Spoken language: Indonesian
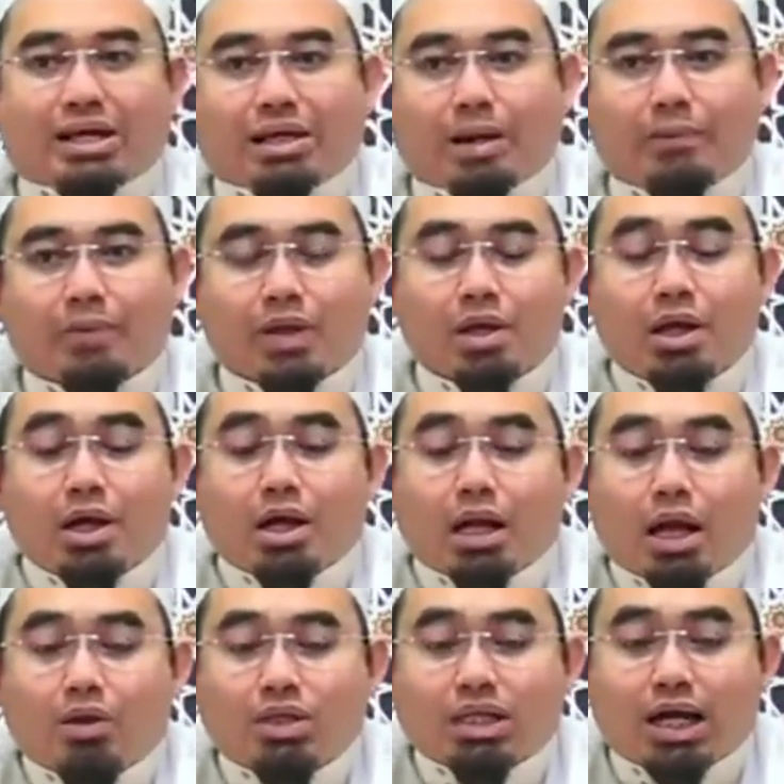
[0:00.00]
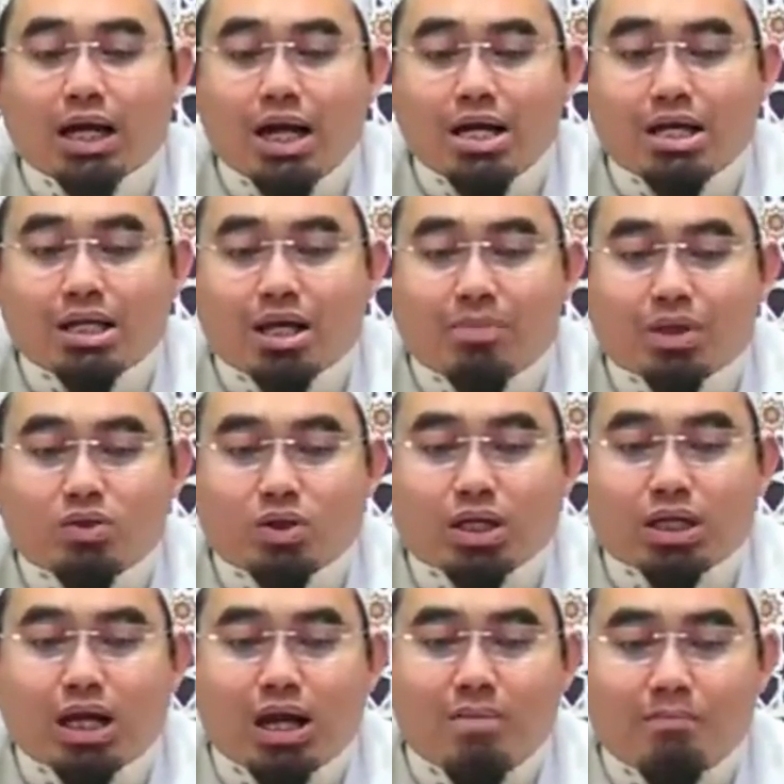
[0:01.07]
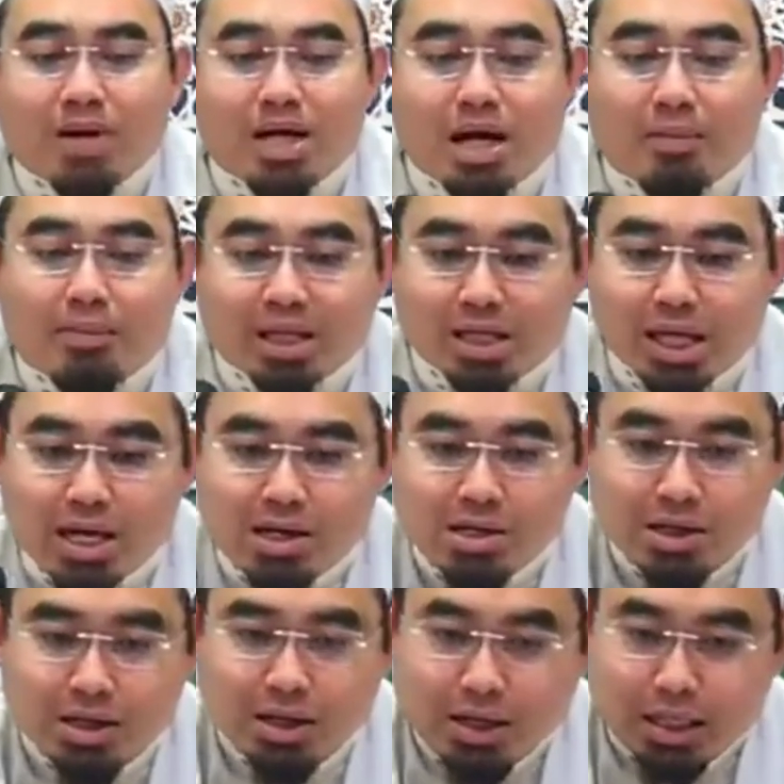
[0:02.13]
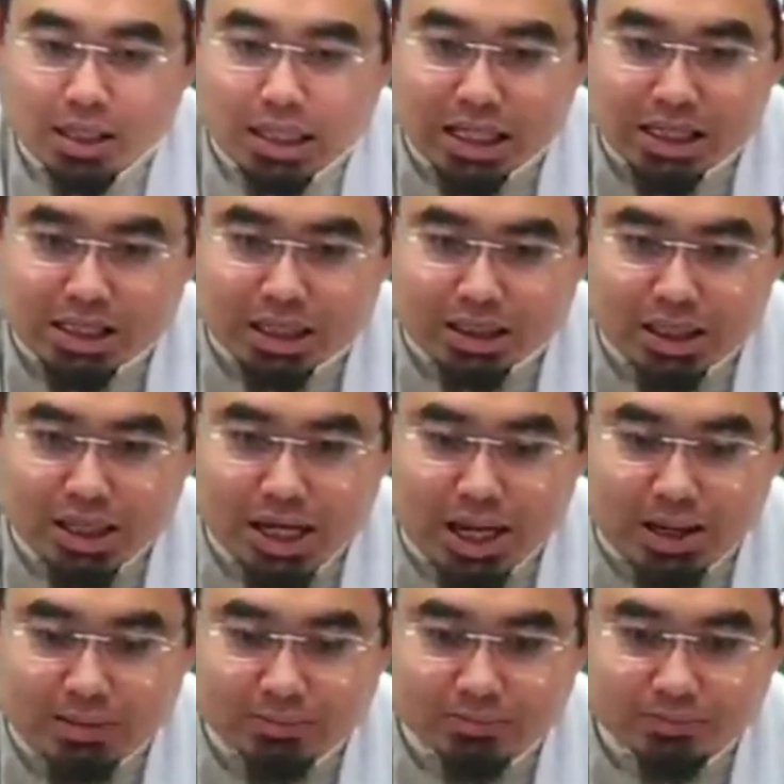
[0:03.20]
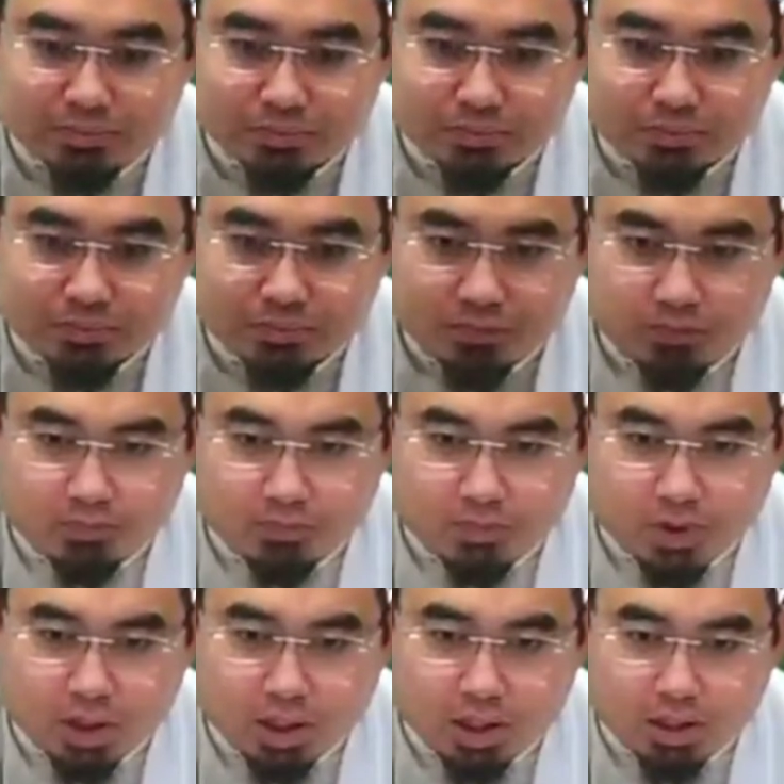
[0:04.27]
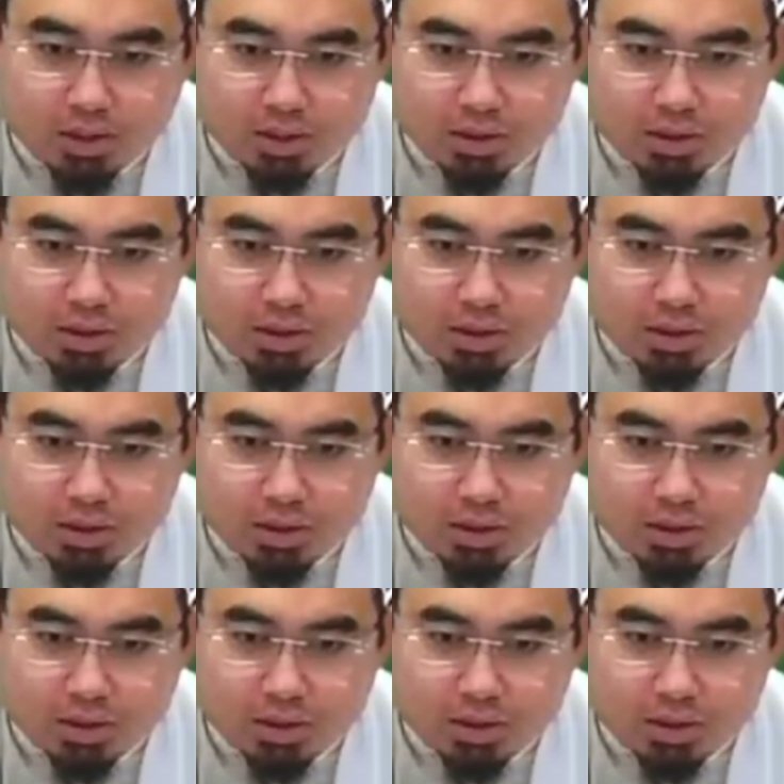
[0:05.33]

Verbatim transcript: kita. Lalu sekarang kita masuk ke dalam pendapat yang yang ketiga. Eh,